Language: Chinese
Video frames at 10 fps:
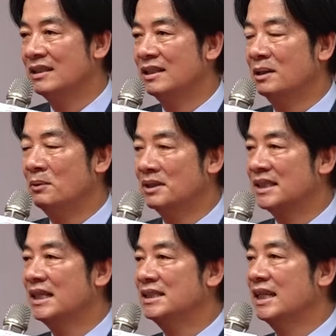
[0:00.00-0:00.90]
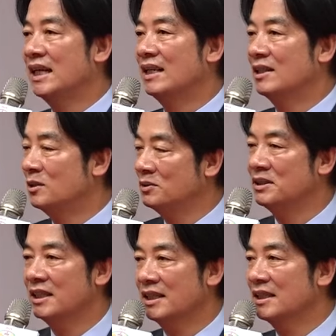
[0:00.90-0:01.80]
那么参加儿童
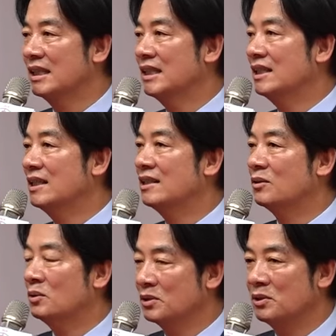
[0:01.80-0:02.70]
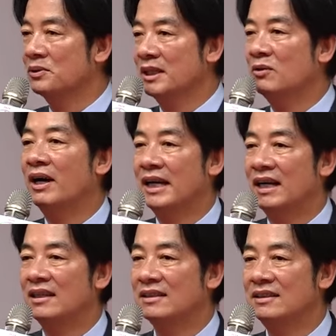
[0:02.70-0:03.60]
节的活动以外
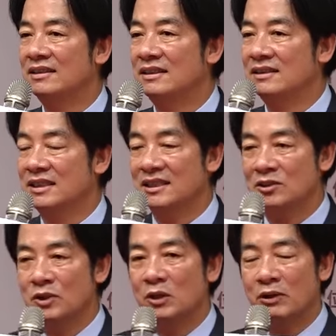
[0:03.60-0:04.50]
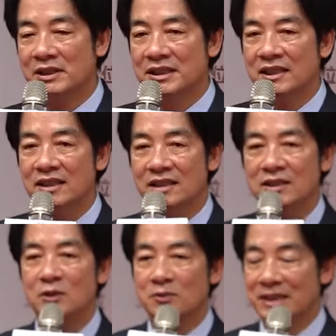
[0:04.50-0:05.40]
啊，其实最关心
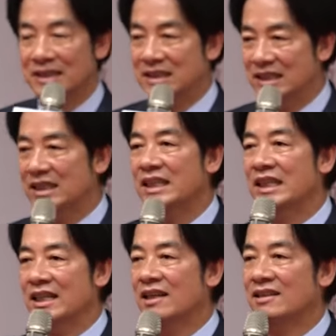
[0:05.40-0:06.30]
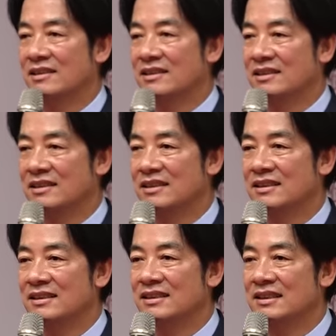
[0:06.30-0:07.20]
儿童的记忆了，
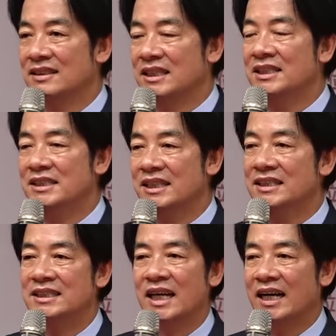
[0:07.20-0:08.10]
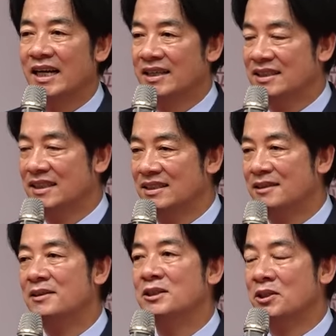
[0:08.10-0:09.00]
身心障碍者
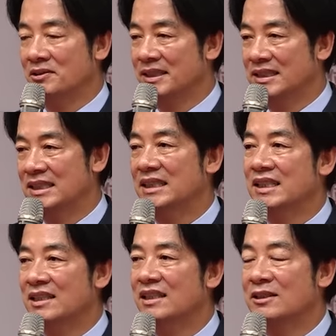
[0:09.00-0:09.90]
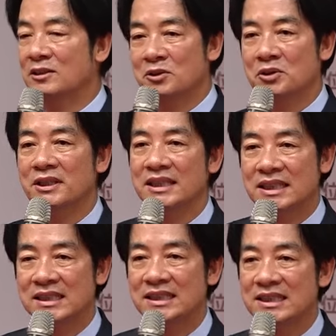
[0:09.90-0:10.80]
儿童的记忆能够学得
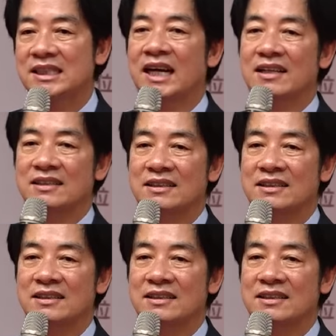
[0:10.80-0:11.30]
一技之长，